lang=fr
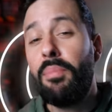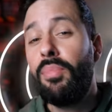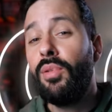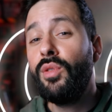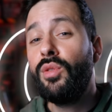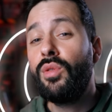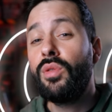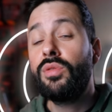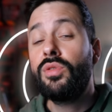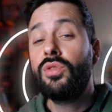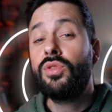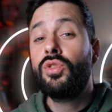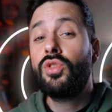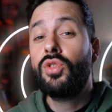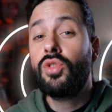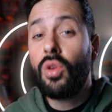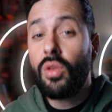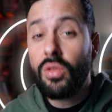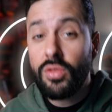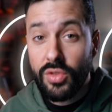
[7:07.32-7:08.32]
plus de
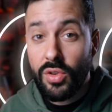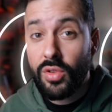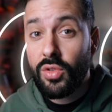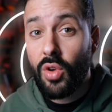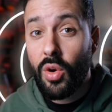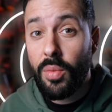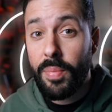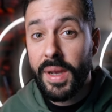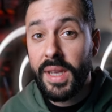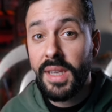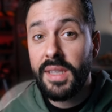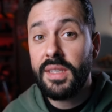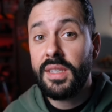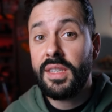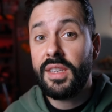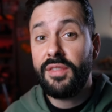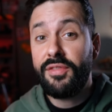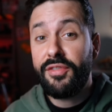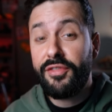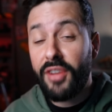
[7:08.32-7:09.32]
100 entreprises
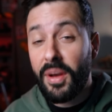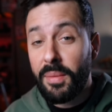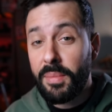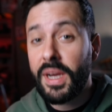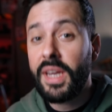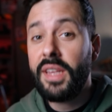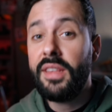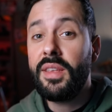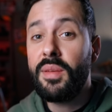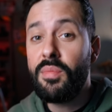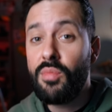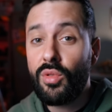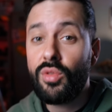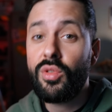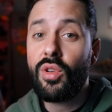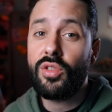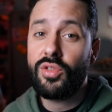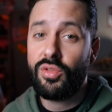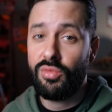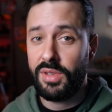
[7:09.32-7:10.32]
qui fabriquent des
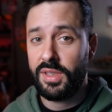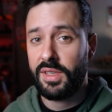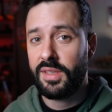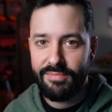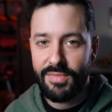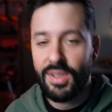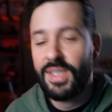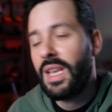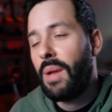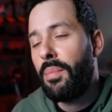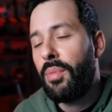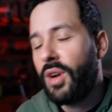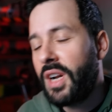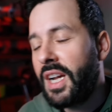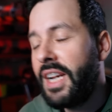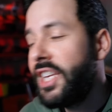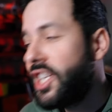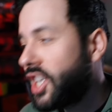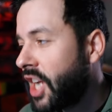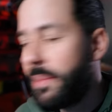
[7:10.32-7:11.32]
montres en Suisse. c'est un peu
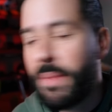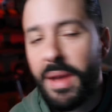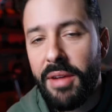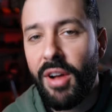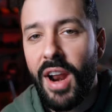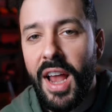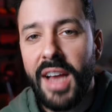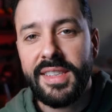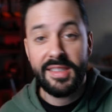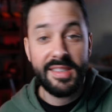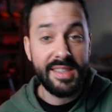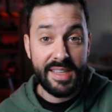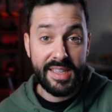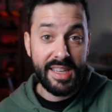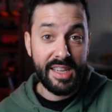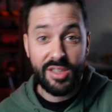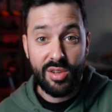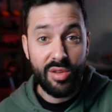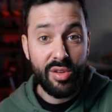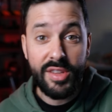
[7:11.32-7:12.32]
cliché, mais voilà, c'est intéressant